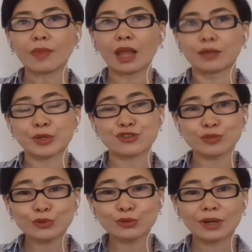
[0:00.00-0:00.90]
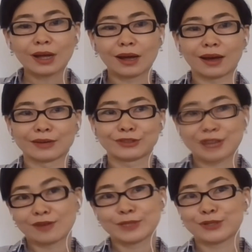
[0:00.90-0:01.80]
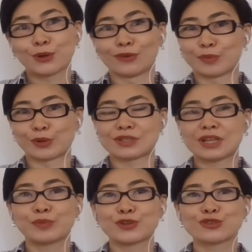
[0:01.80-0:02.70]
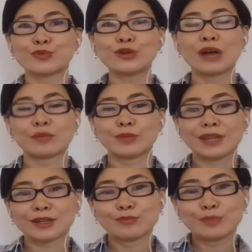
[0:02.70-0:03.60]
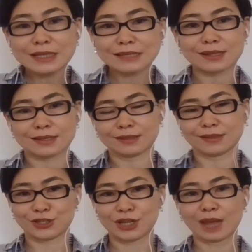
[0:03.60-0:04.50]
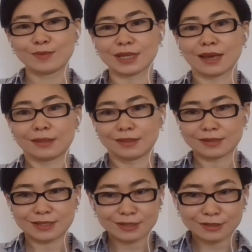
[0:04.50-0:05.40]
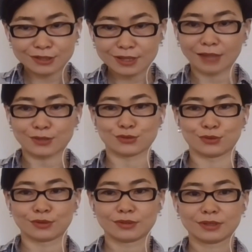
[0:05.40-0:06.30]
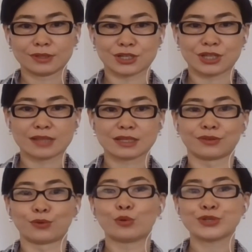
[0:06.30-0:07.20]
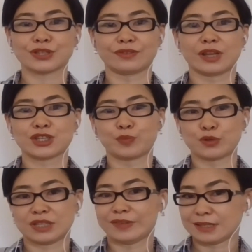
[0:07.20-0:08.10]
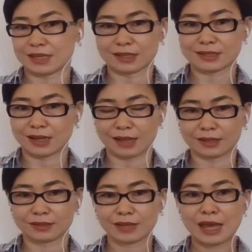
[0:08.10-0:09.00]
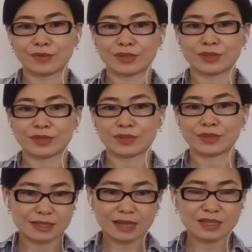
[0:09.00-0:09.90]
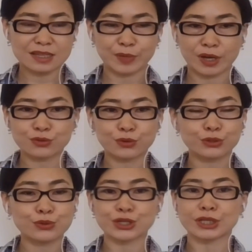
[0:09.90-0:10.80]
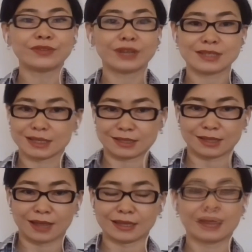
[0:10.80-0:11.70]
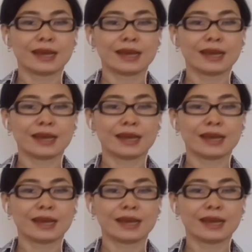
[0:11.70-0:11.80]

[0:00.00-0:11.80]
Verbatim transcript: а, Почему, а, вот я, у меня такой вопрос, да, почему мы так быстро соглашаемся на дискредитацию гражданского общества в наших постсоветских странах? Ведь эта дискредитация происходит тоже и в Казахстане,